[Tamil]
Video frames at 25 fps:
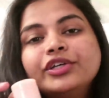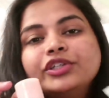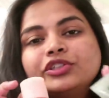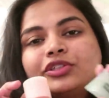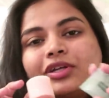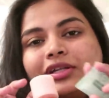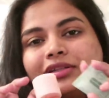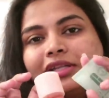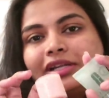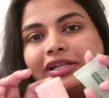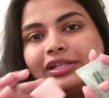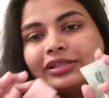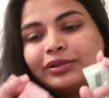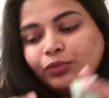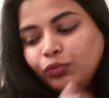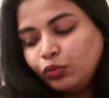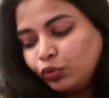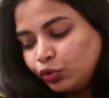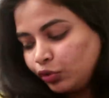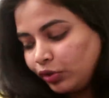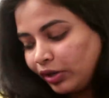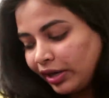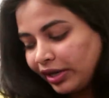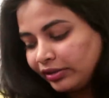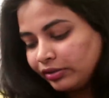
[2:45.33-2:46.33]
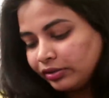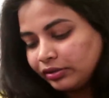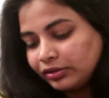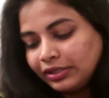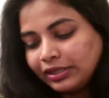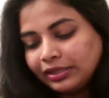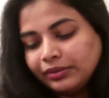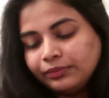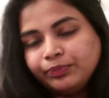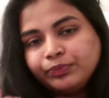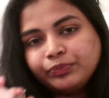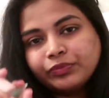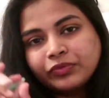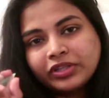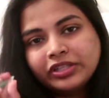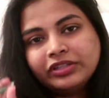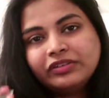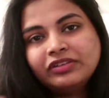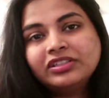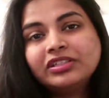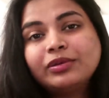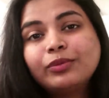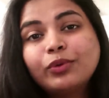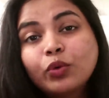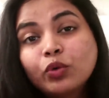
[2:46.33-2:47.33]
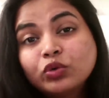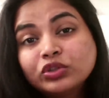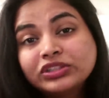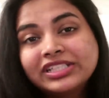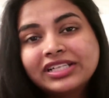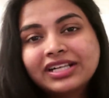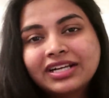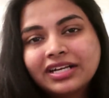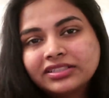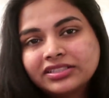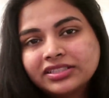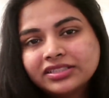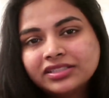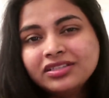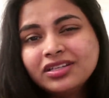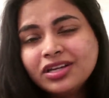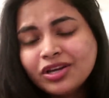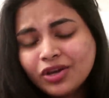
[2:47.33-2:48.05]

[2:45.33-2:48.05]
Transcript: ஸோ அதனால இந்த மூணு நான் எடுத்துக்கிட்டேன் இது வந்து நம்ம ஓசியில் கிடச்சிது